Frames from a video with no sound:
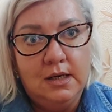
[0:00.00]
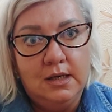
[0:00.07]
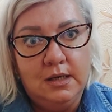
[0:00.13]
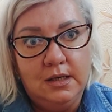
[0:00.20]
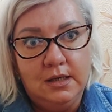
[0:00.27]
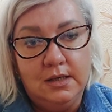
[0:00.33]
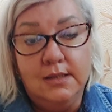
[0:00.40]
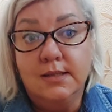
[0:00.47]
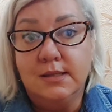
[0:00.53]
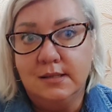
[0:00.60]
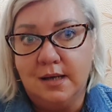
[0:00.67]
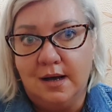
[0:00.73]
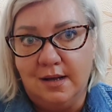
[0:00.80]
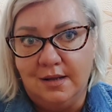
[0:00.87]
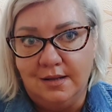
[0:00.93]
и
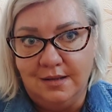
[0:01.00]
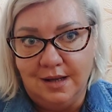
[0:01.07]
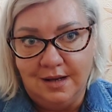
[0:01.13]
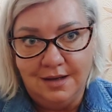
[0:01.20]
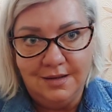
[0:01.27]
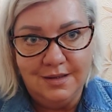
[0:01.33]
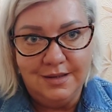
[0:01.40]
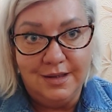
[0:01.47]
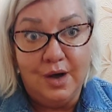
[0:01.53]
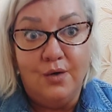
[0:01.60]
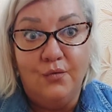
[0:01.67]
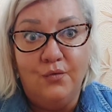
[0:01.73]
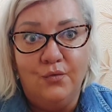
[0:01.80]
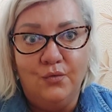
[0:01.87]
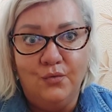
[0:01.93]
скандал на
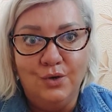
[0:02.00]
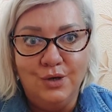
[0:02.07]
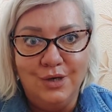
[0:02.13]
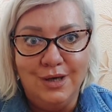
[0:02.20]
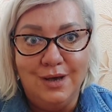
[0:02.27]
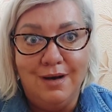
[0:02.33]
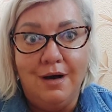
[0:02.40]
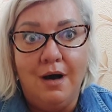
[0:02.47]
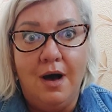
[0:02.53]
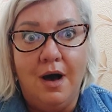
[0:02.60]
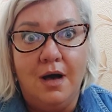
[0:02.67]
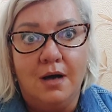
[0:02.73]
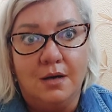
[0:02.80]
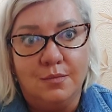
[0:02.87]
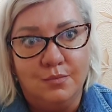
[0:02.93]
фоне
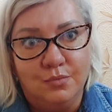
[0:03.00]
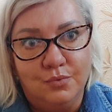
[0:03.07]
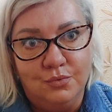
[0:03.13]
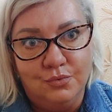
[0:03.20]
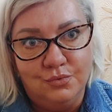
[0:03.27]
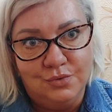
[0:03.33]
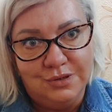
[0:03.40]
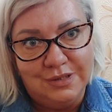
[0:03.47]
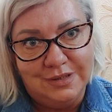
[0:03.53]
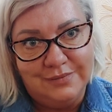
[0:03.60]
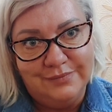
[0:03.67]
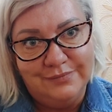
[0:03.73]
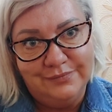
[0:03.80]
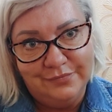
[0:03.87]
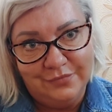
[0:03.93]
арбуза.